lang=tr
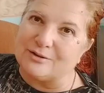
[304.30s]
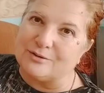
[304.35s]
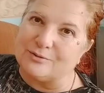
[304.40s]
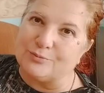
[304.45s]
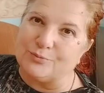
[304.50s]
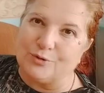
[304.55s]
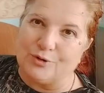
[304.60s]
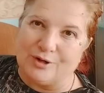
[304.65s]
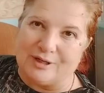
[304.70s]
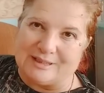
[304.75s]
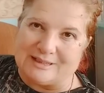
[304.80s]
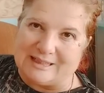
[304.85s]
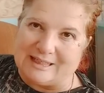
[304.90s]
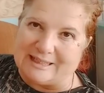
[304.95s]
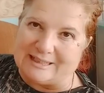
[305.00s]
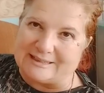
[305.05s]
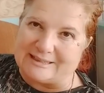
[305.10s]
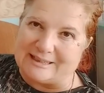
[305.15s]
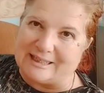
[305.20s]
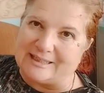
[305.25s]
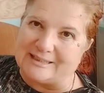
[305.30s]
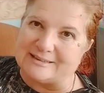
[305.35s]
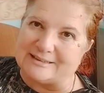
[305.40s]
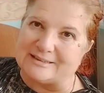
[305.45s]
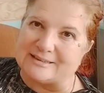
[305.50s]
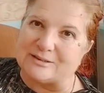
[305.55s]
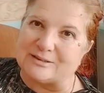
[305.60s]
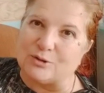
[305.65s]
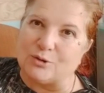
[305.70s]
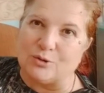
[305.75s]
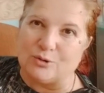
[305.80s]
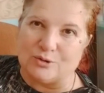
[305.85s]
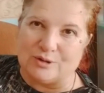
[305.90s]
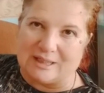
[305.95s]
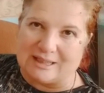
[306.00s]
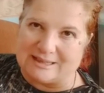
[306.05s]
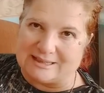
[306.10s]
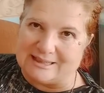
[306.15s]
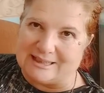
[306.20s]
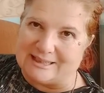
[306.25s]
boğalardan,
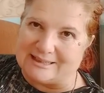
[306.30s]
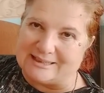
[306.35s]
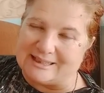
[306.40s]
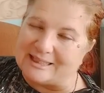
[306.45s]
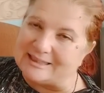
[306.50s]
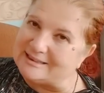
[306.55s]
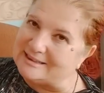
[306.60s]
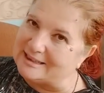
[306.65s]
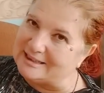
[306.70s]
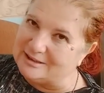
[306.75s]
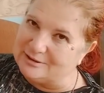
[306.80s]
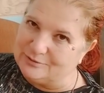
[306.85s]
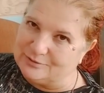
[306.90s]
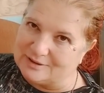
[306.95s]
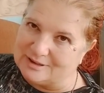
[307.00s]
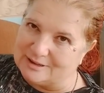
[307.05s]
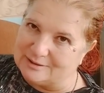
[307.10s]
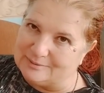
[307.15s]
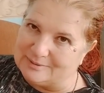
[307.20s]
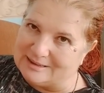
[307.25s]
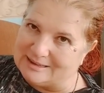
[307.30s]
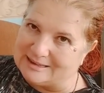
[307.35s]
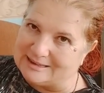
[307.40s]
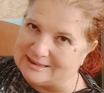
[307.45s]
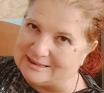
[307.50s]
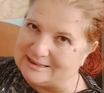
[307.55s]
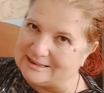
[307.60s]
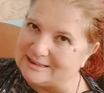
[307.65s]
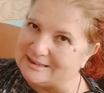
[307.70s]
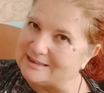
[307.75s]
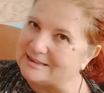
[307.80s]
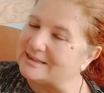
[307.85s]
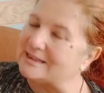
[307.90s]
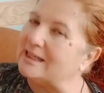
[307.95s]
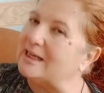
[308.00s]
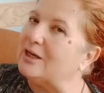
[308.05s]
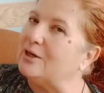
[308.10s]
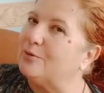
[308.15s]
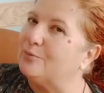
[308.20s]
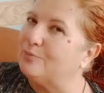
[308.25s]
oğlaklardan teklif alabilirsiniz.
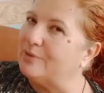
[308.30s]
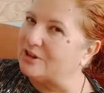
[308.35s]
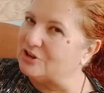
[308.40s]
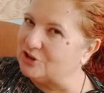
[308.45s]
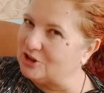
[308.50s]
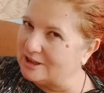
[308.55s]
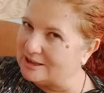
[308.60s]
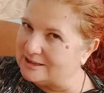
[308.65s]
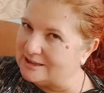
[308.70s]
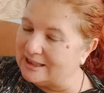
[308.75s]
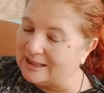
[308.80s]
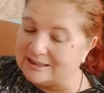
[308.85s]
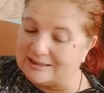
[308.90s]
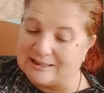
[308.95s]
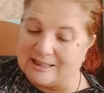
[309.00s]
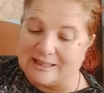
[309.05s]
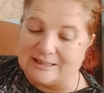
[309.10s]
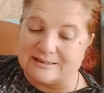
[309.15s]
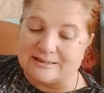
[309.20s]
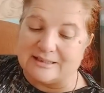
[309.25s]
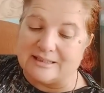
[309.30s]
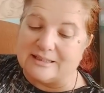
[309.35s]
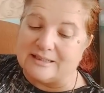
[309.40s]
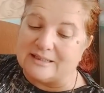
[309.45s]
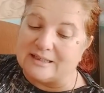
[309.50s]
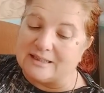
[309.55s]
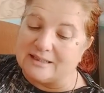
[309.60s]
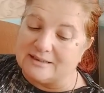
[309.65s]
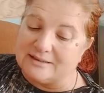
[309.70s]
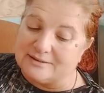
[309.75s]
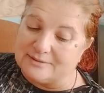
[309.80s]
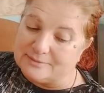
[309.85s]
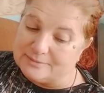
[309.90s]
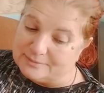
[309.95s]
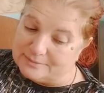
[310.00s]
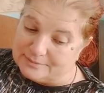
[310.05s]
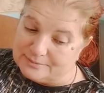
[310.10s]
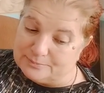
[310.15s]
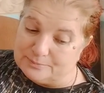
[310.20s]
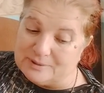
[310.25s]
Başaklardan e,
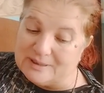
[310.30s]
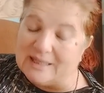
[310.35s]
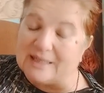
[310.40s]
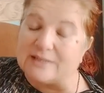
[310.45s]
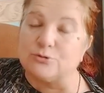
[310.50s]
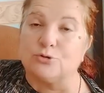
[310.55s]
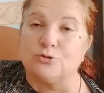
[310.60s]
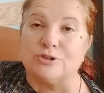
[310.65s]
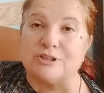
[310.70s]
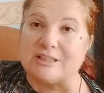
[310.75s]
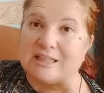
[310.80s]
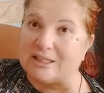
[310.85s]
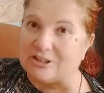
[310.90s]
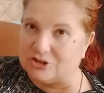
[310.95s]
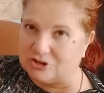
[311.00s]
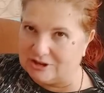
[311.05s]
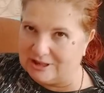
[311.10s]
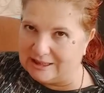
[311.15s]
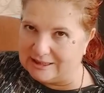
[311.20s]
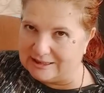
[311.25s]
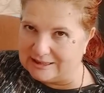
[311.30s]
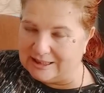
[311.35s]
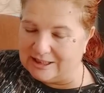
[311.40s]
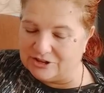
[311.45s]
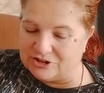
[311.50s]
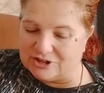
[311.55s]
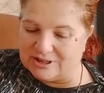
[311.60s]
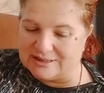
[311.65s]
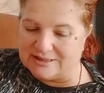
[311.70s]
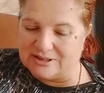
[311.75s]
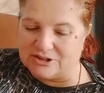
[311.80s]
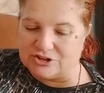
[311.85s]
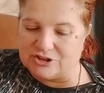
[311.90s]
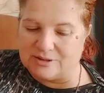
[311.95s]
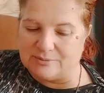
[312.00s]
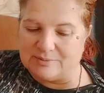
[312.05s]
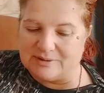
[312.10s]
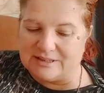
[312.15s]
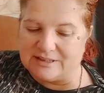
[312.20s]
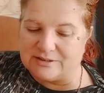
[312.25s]
platonik aşklar
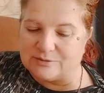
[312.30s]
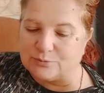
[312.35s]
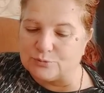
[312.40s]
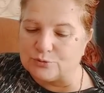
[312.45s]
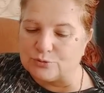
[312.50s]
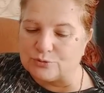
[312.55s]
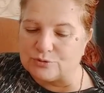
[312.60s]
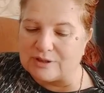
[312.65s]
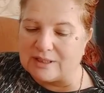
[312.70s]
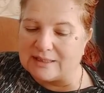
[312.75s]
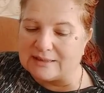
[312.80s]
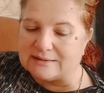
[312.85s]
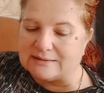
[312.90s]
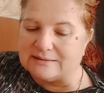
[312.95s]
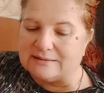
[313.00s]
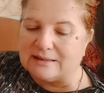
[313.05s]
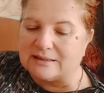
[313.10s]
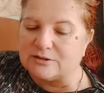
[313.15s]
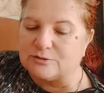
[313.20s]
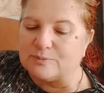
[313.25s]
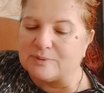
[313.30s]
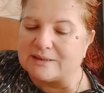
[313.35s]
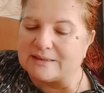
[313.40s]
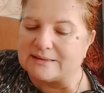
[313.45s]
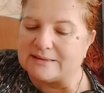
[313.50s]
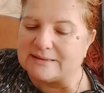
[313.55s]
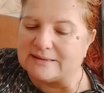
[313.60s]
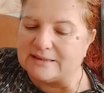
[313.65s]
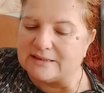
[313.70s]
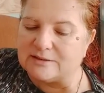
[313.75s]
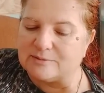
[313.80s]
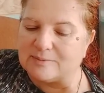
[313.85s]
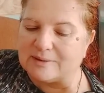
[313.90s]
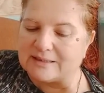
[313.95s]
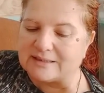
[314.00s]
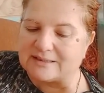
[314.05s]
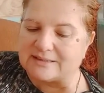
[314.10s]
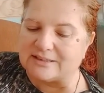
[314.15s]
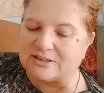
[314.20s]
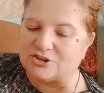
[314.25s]
gerçekleşebilir. Bunu da hatırlatmak isterim
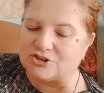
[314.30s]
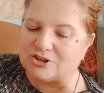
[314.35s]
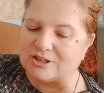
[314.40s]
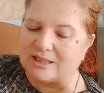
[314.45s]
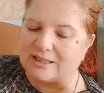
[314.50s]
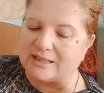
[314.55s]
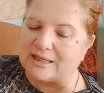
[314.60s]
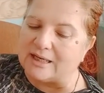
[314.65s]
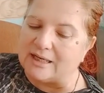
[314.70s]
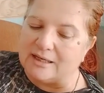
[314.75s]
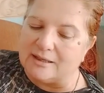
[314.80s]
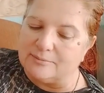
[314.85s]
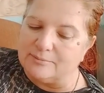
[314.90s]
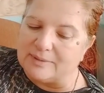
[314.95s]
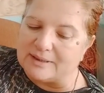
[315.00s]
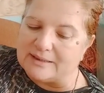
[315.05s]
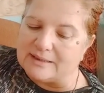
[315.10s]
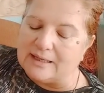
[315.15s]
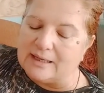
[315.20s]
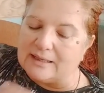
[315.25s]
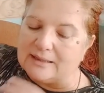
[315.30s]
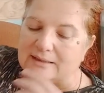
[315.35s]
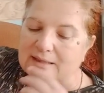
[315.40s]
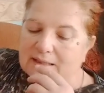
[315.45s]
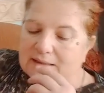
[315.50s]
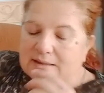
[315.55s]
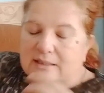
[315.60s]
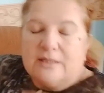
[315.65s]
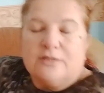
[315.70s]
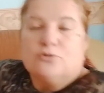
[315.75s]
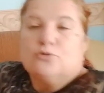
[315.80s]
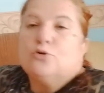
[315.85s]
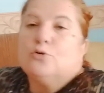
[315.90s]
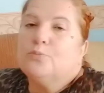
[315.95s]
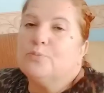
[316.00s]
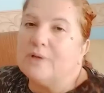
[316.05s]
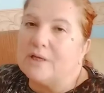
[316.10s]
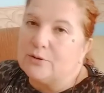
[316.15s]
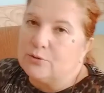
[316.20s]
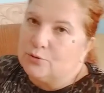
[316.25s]
arkadaşlar. Bekarlar
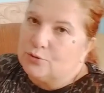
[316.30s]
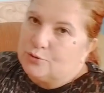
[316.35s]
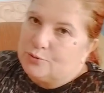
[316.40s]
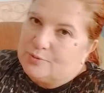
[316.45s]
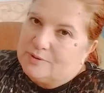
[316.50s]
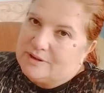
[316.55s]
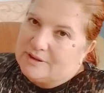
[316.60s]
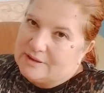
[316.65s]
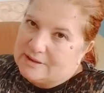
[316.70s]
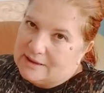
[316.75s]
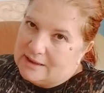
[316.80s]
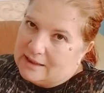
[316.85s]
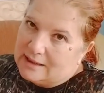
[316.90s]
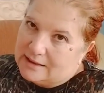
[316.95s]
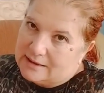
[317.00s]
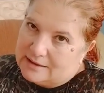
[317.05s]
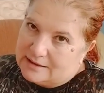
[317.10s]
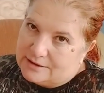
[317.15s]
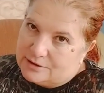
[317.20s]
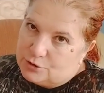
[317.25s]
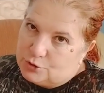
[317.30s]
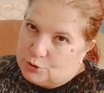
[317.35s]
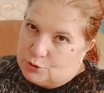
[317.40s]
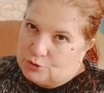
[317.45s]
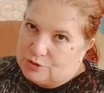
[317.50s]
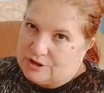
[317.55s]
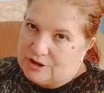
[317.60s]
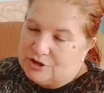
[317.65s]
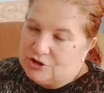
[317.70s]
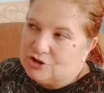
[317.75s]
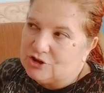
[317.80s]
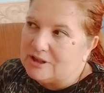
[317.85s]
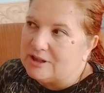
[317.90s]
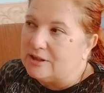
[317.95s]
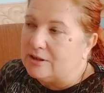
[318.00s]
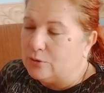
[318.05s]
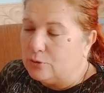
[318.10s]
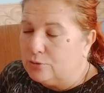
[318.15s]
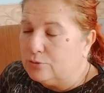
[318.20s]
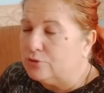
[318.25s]
toprak gruplarıyla arası çok iyice
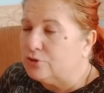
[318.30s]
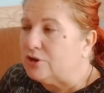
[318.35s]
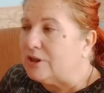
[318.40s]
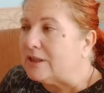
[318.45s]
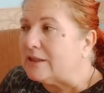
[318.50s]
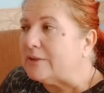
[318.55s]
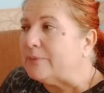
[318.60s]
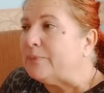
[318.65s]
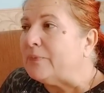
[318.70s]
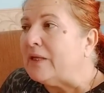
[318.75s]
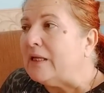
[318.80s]
olacak